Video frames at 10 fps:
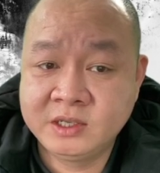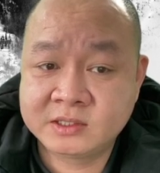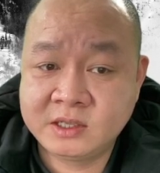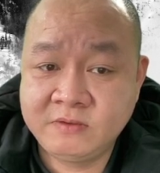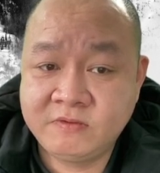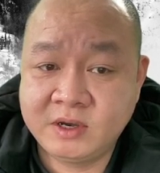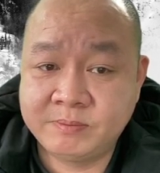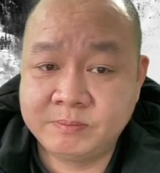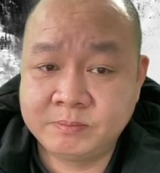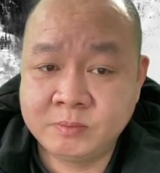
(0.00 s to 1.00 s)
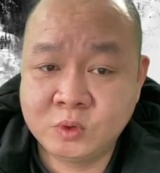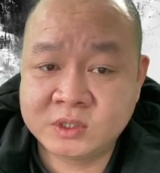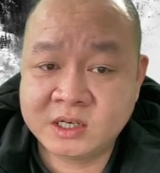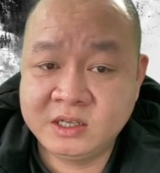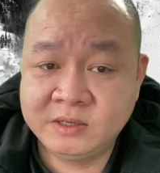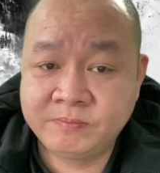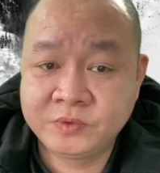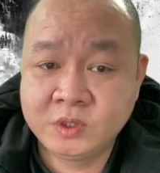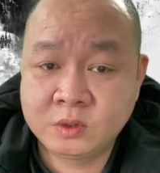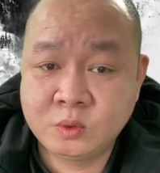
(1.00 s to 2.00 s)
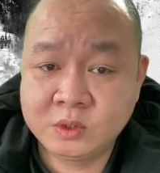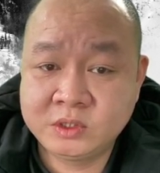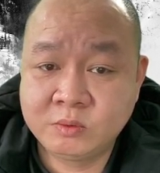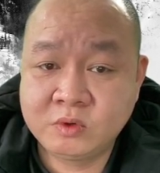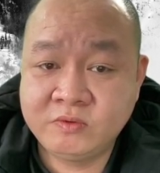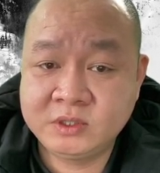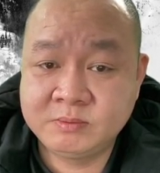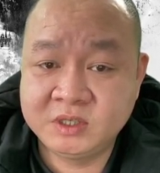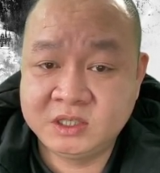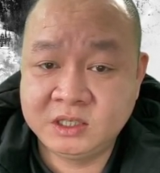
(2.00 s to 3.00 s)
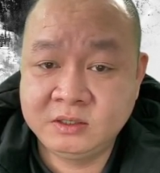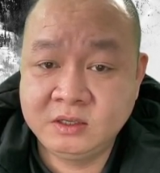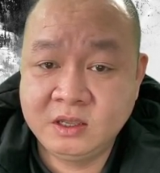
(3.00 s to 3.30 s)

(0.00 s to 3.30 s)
sinh phẩm, bộ xét nghiệm, thuốc chống COVID-19